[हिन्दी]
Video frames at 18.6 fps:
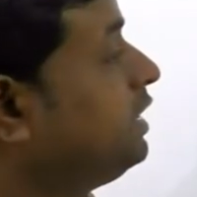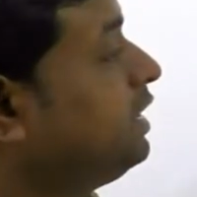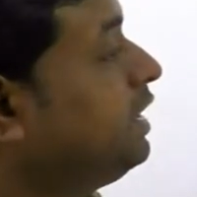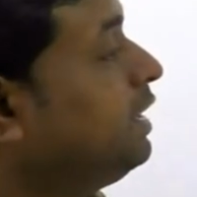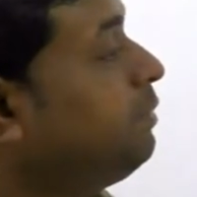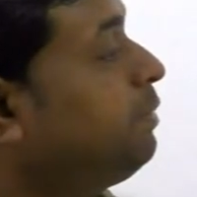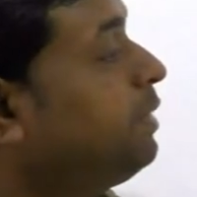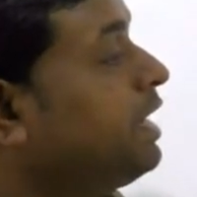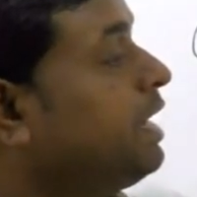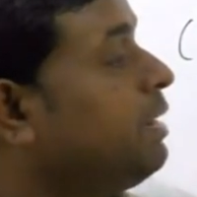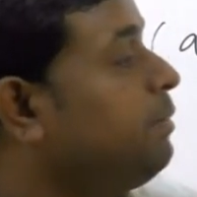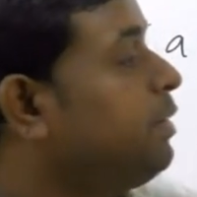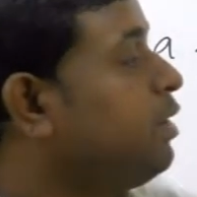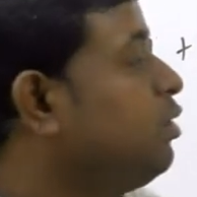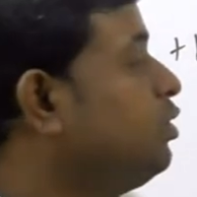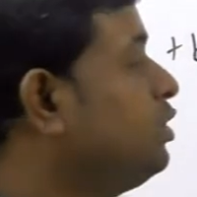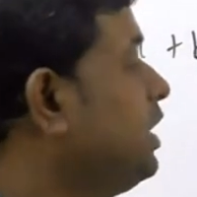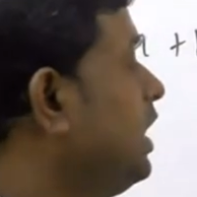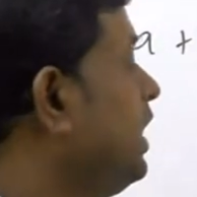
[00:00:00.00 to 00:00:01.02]
ये बराबर
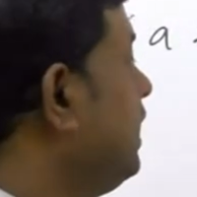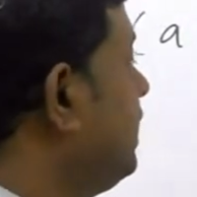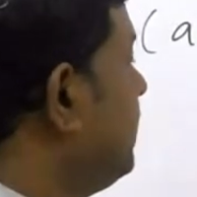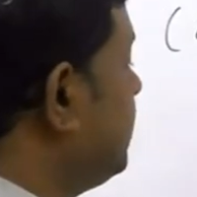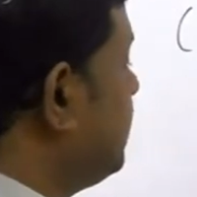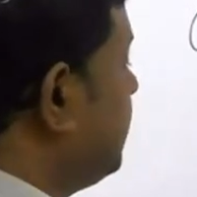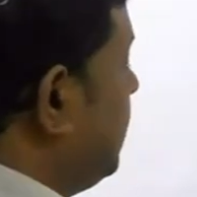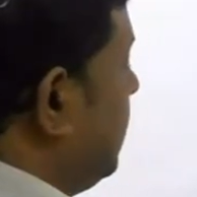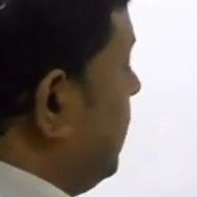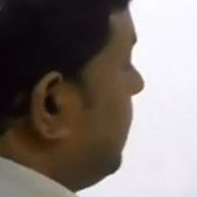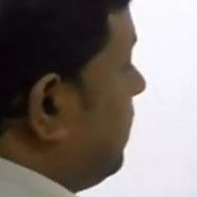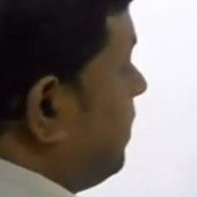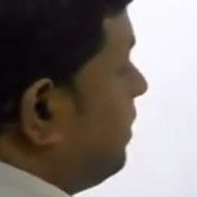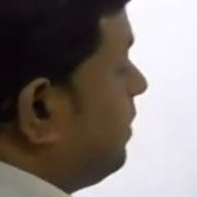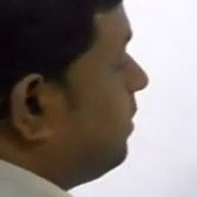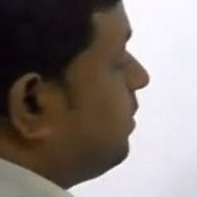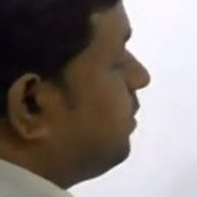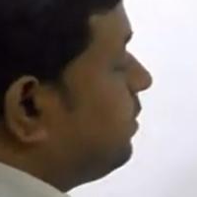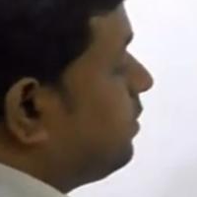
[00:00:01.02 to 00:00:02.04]
हो जाएगा किसके
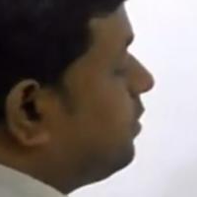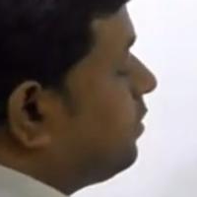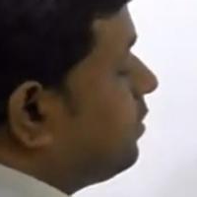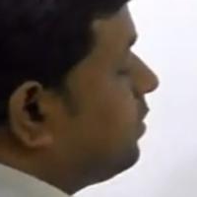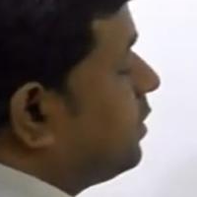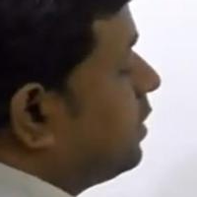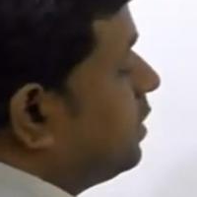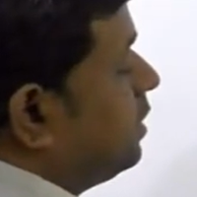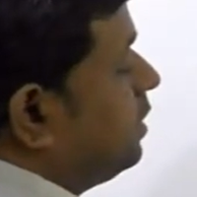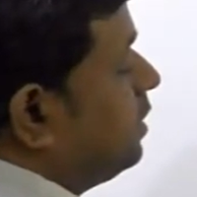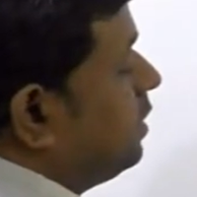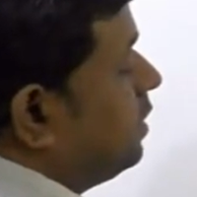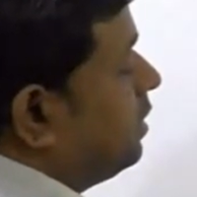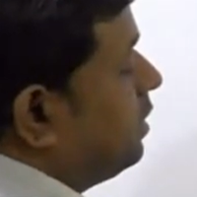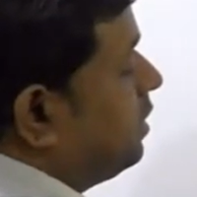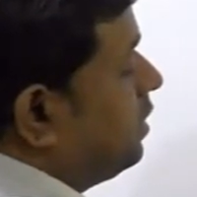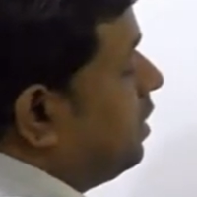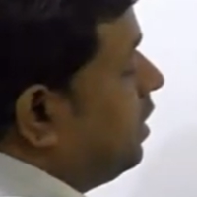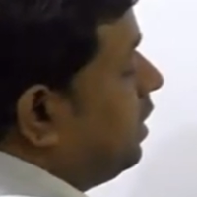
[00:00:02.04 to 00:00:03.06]

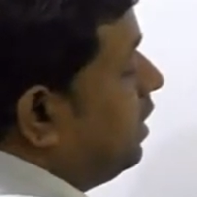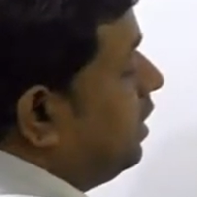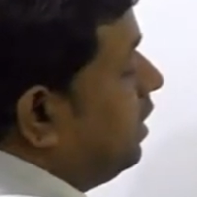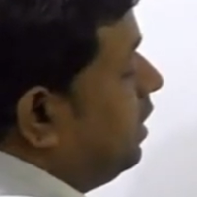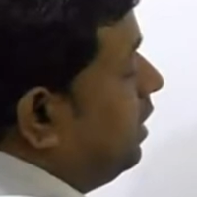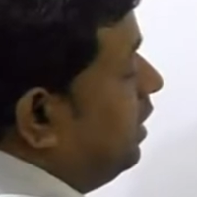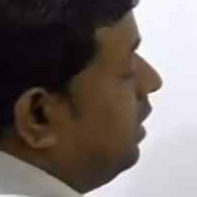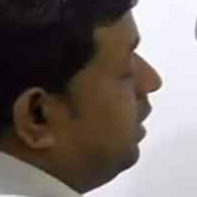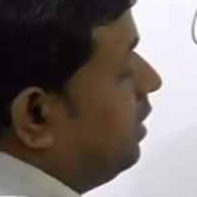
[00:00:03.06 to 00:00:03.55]
थ्री